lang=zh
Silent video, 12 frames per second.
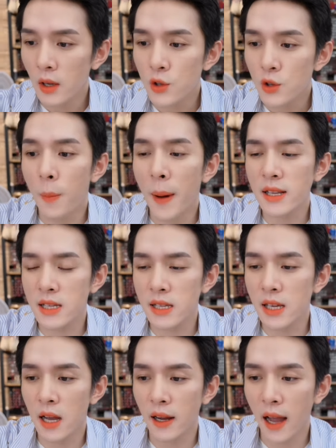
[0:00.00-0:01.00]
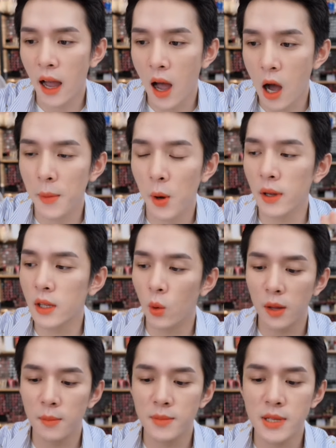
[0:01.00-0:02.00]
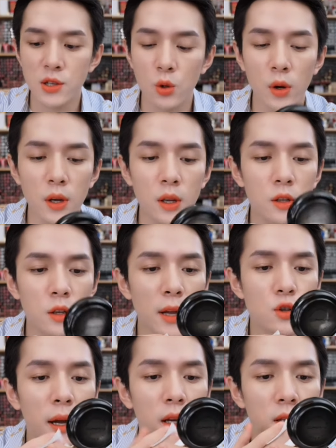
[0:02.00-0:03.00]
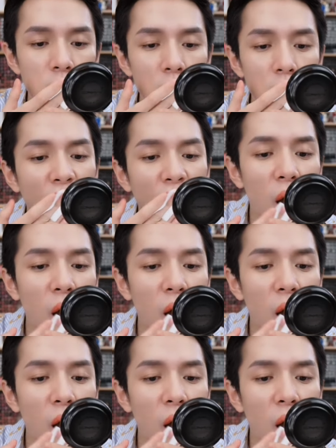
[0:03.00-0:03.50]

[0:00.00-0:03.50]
九八七想看好，没问题，我给你再试多一支吧，九八七